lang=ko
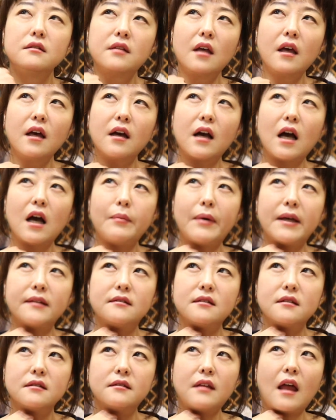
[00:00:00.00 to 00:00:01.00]
제가
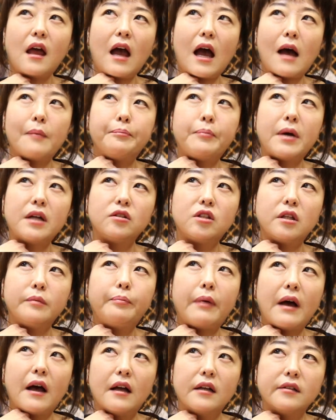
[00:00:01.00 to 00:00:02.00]
봤을 때 앞판
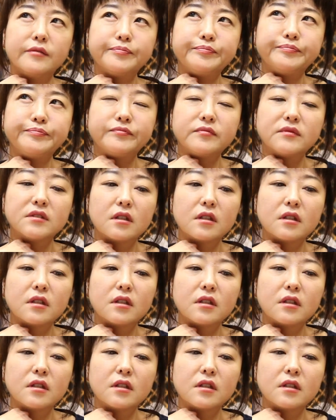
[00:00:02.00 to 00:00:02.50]
뒤판